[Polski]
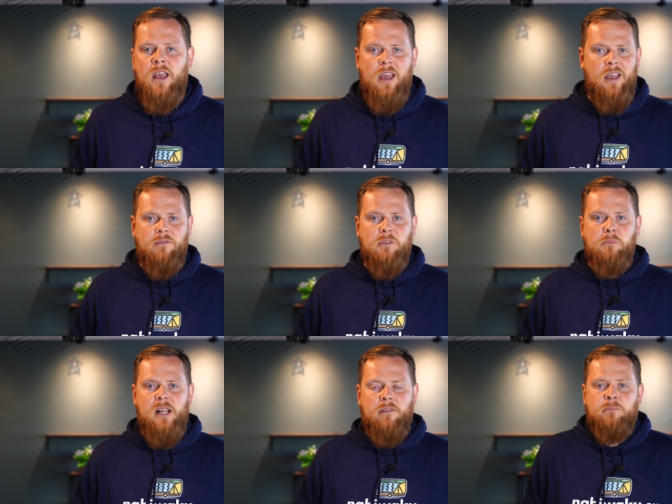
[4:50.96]
E,
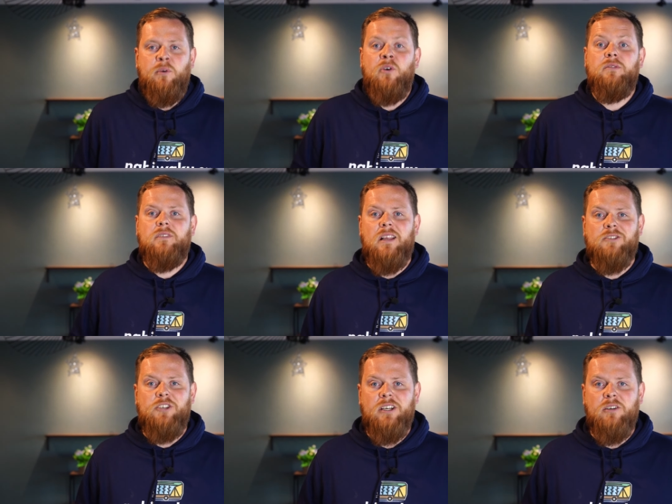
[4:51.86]
wyprawę, bo
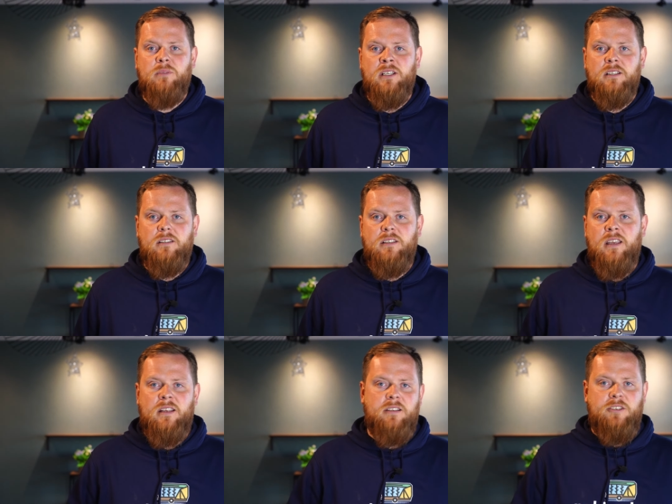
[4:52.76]
dlaczego by
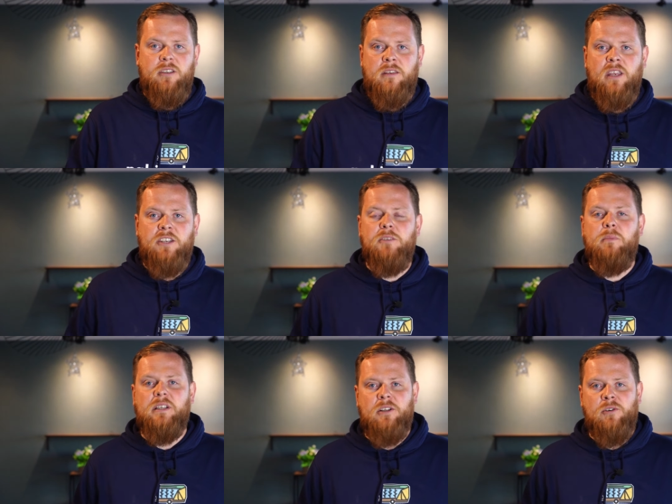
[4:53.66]
nie ci najwięksi
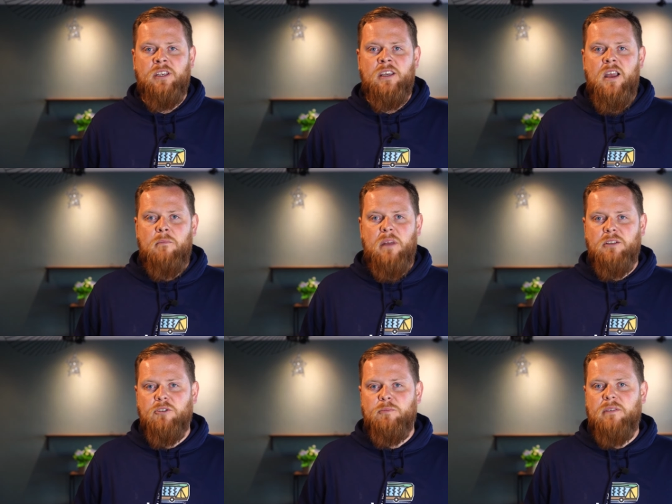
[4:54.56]
patroni
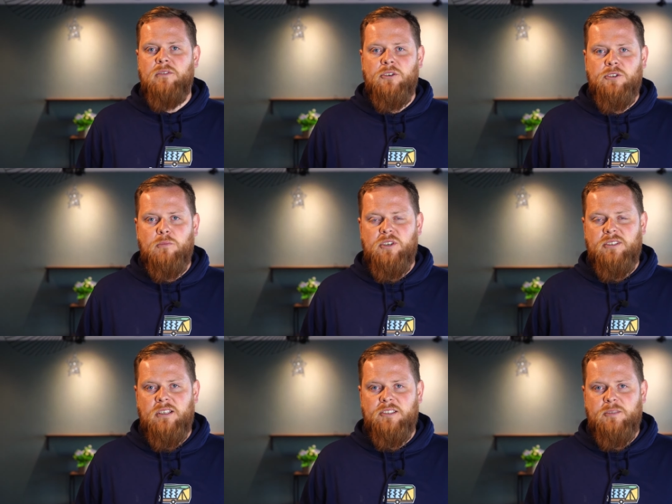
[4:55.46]
będą z pewnością
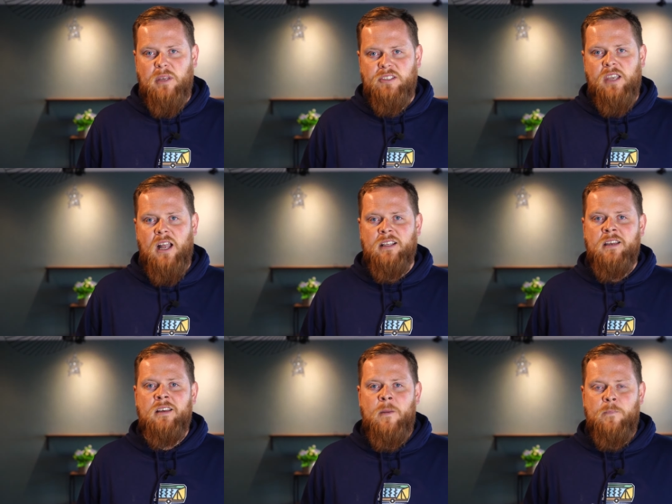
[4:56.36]
przez nas
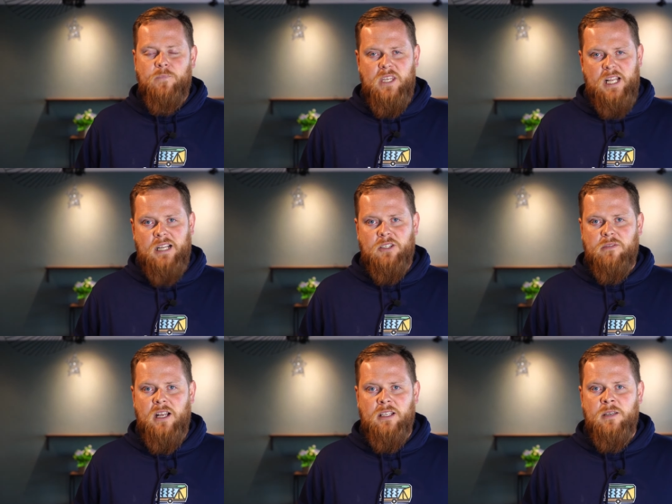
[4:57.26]
specjalnie
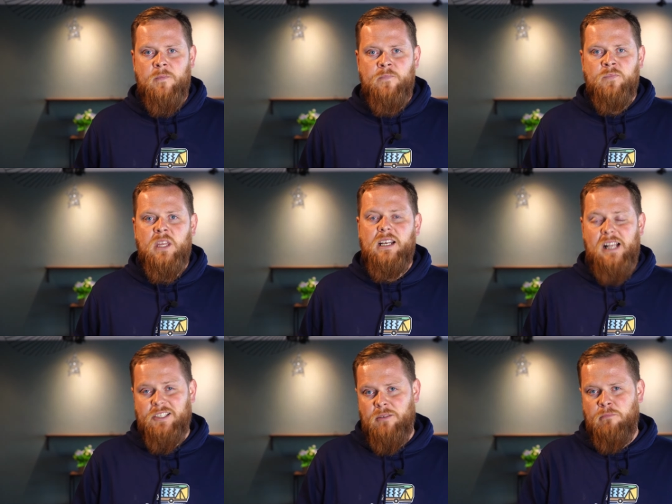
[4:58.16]
traktowani.
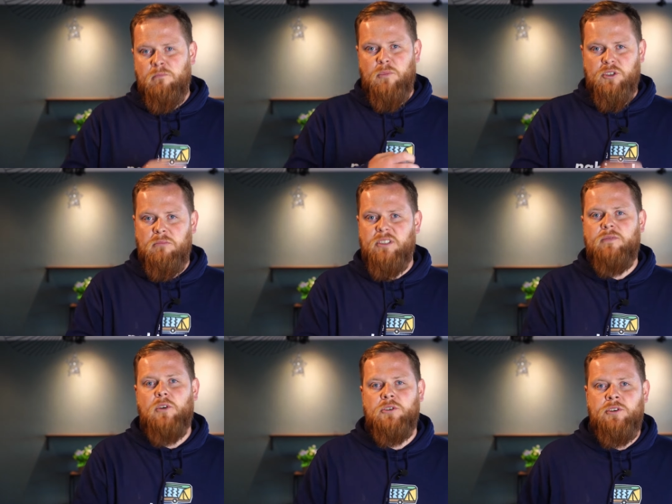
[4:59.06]
Razem możemy
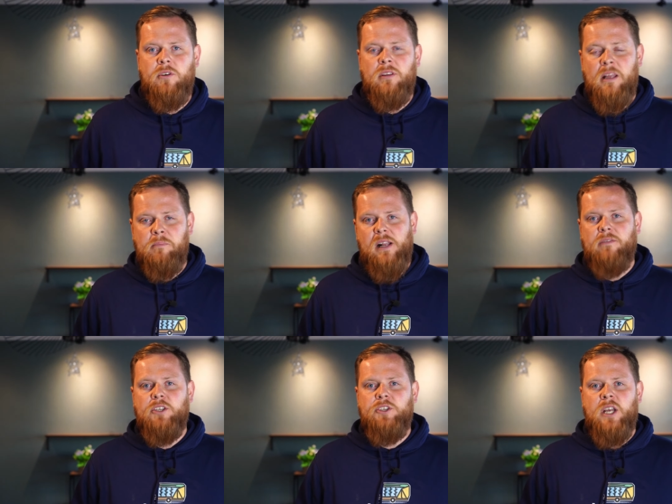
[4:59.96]
stworzyć
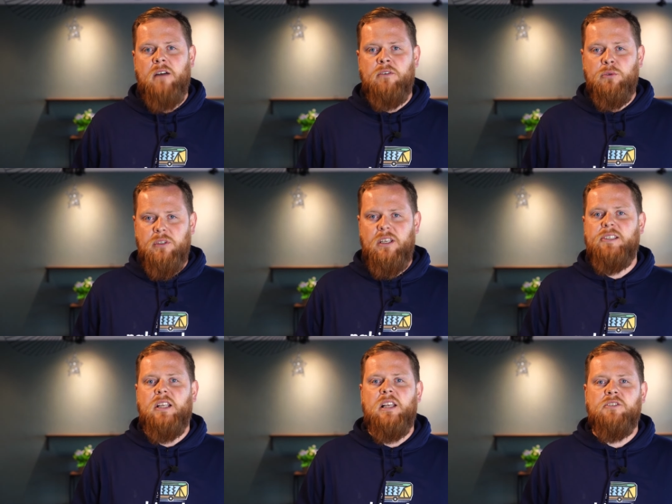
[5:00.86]
naprawdę ciekawą,
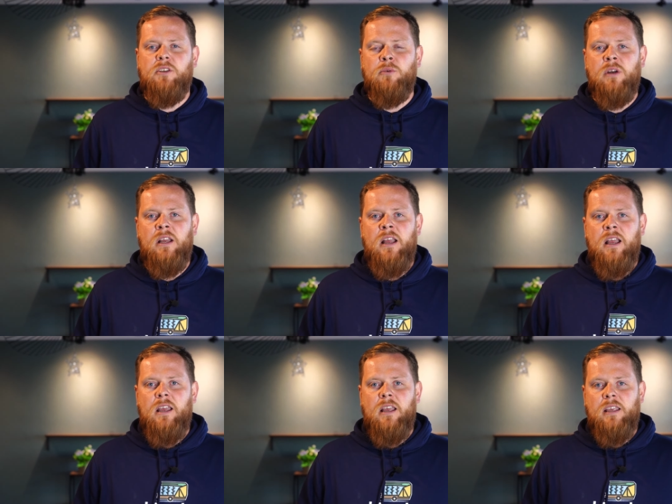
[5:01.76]
niezależną
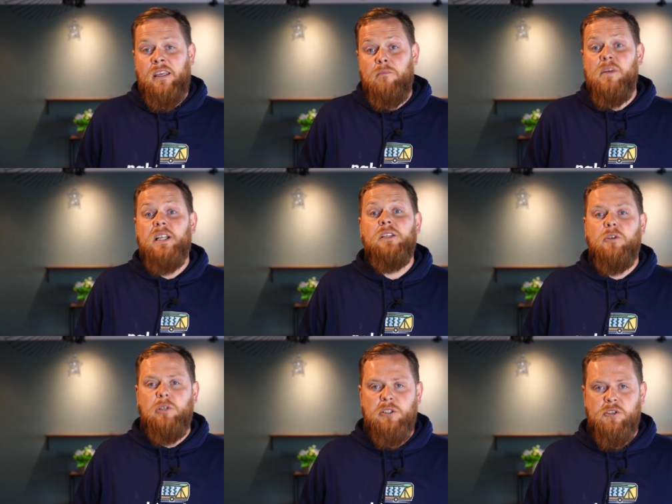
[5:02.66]
i
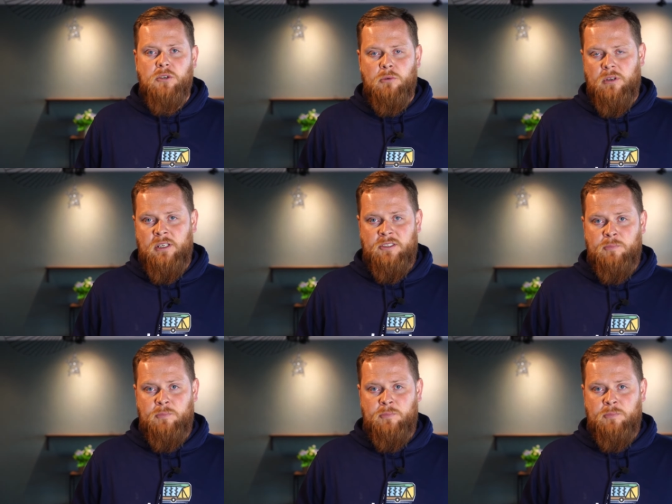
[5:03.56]
merytoryczną e,